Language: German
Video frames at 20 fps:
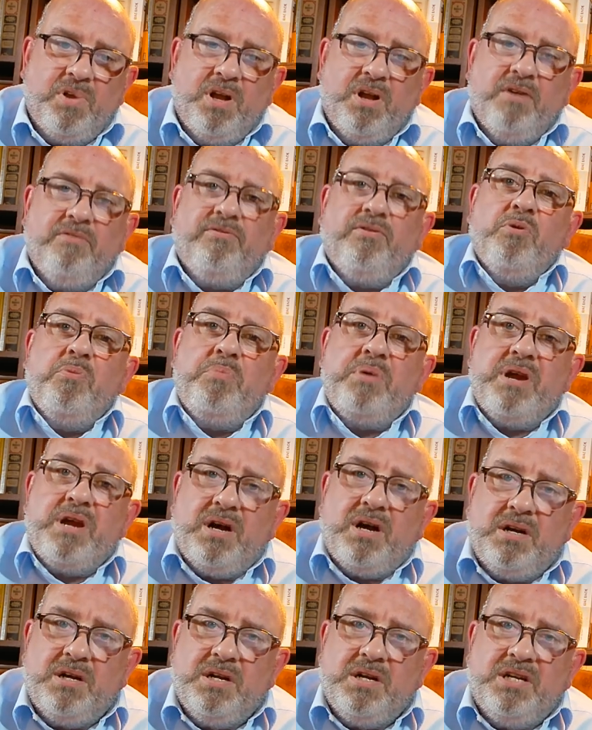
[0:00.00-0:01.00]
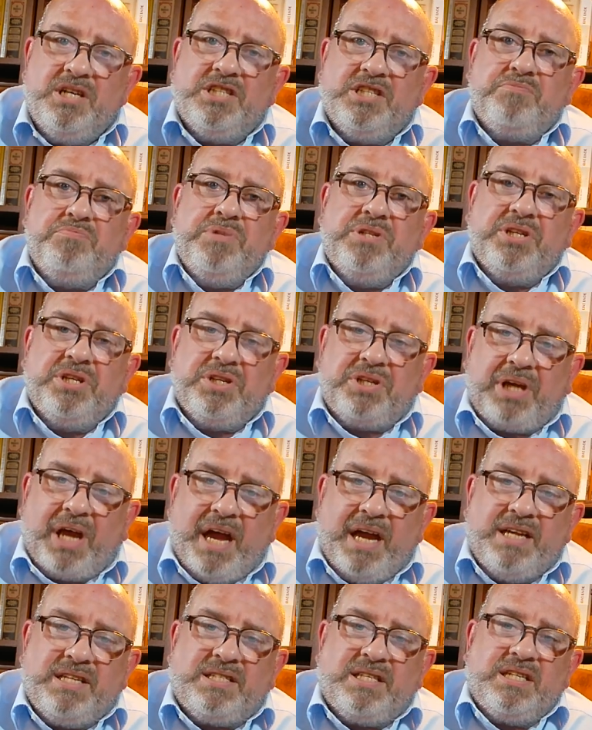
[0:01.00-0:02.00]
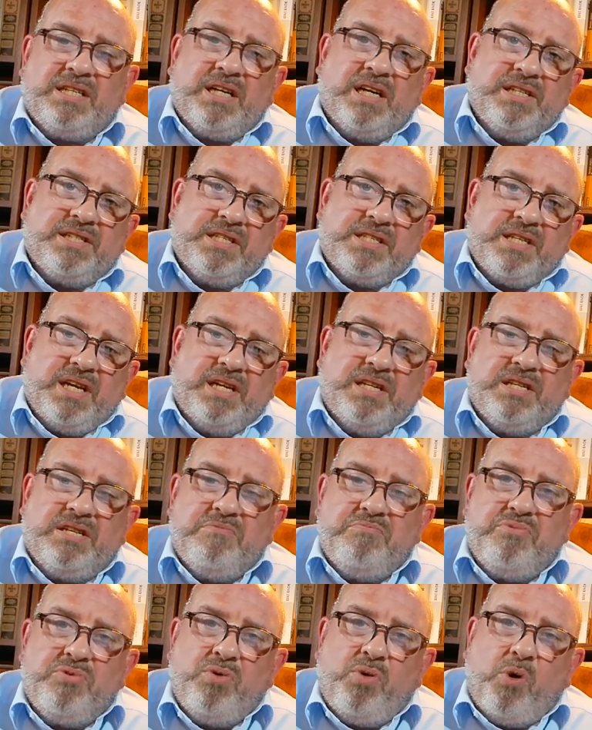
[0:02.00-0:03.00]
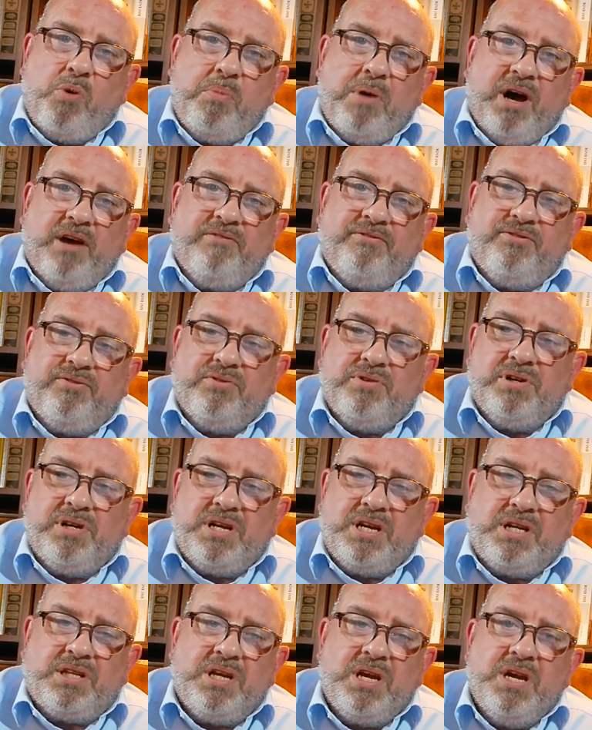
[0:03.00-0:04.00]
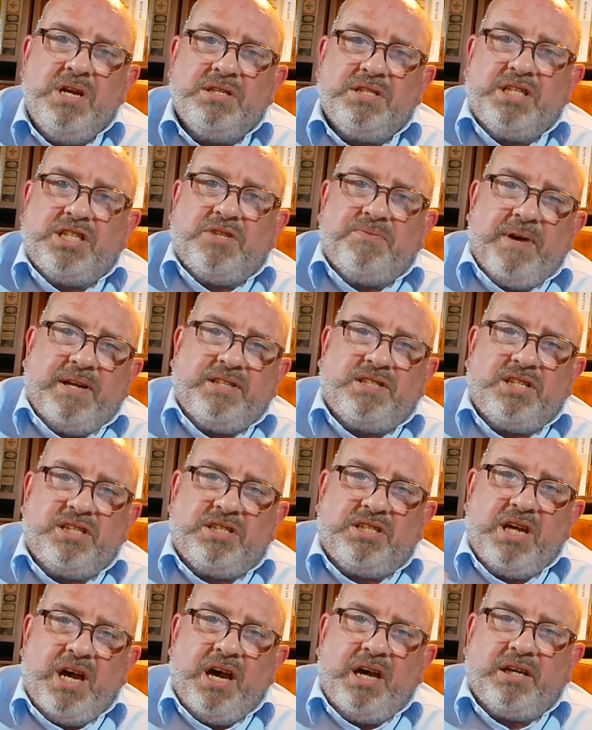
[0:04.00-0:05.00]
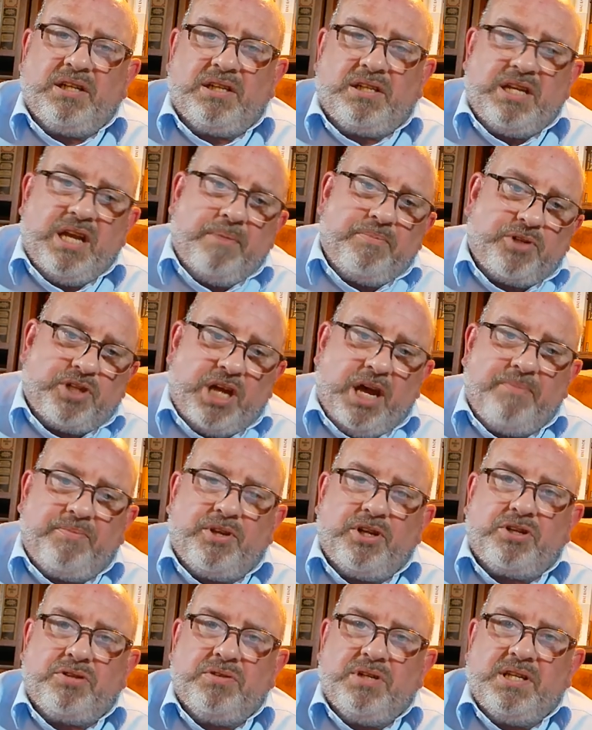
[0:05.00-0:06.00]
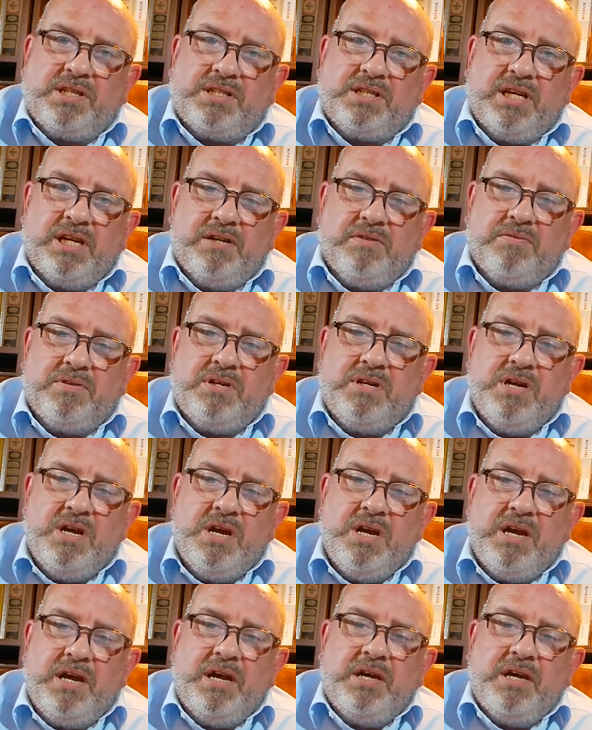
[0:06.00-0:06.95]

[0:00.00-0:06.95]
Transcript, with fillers: Flaubert ist Mitte 30, als er seinen Debütroman vorlegt. Seit 20 Jahren knapp schreibt er schon Erzählungen. Er